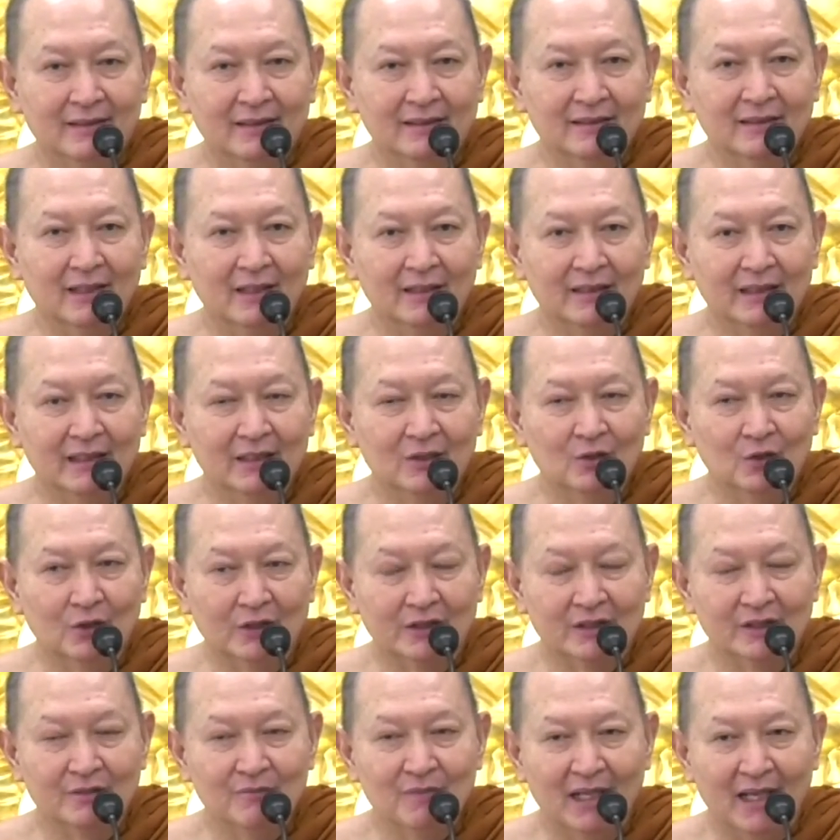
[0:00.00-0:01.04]
งั้นตอนนี้หลุด
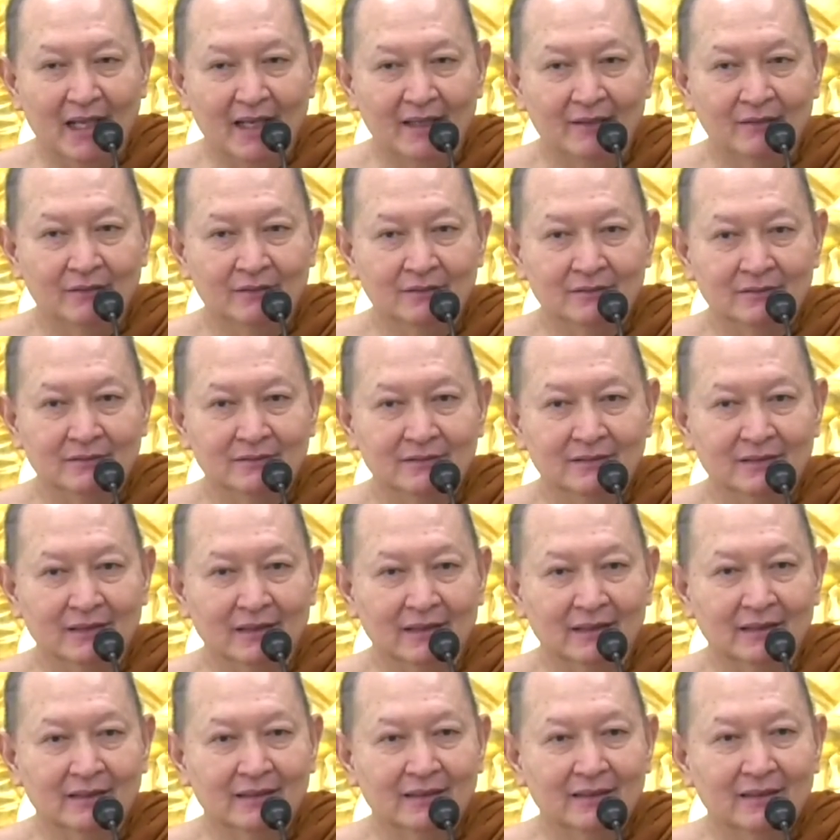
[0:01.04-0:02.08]
ขึ้นมาแล้วนะ
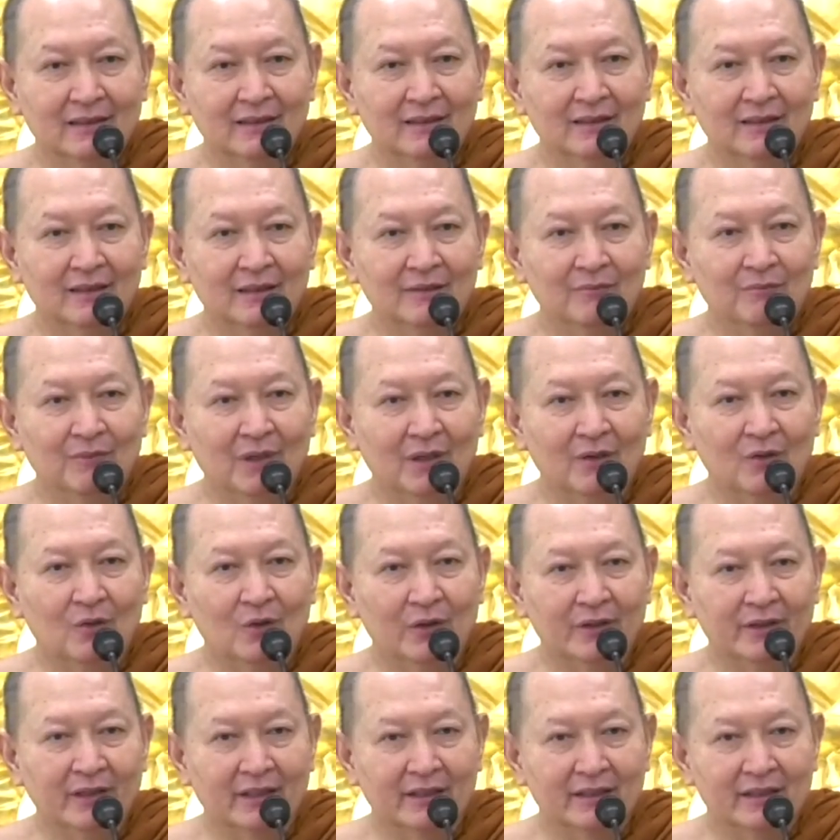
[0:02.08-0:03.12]
บางค
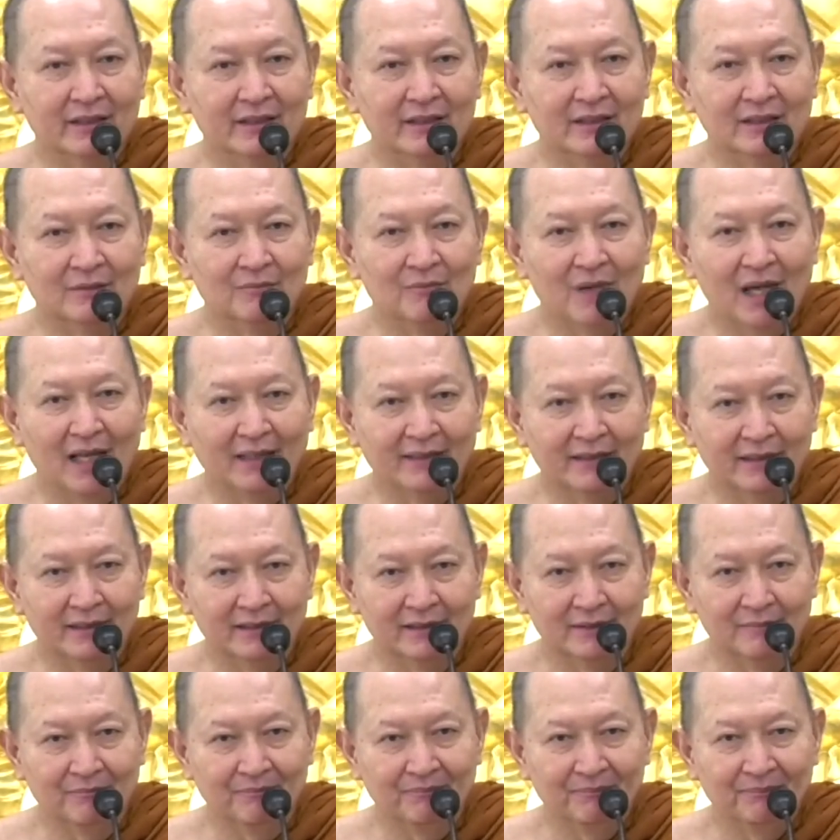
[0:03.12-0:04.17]
นยังคิดถึงบ้านเดิ
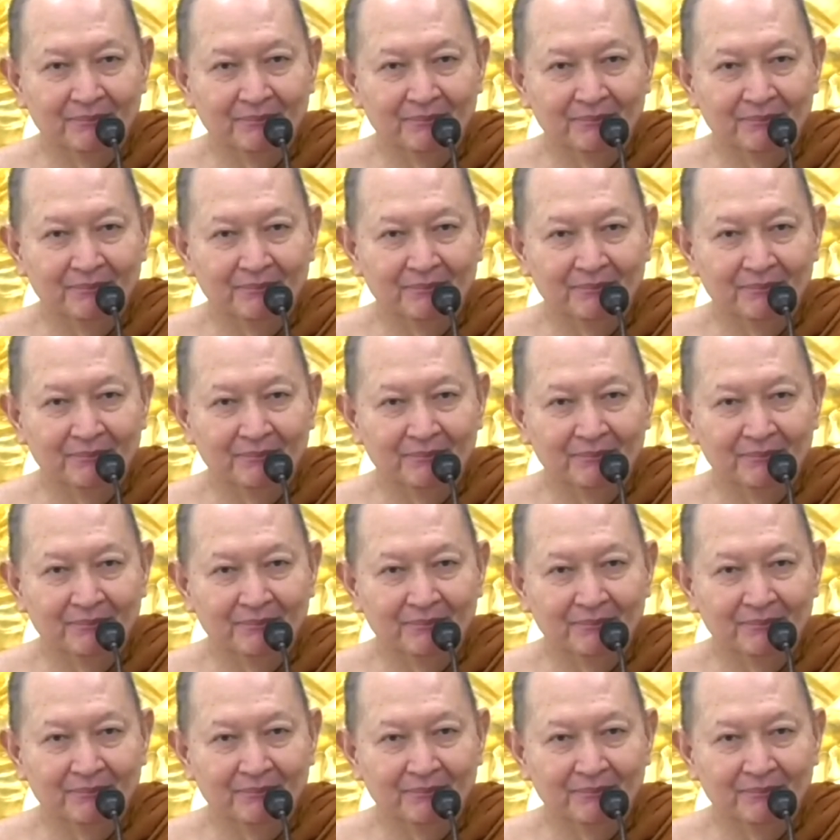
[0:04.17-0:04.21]
ม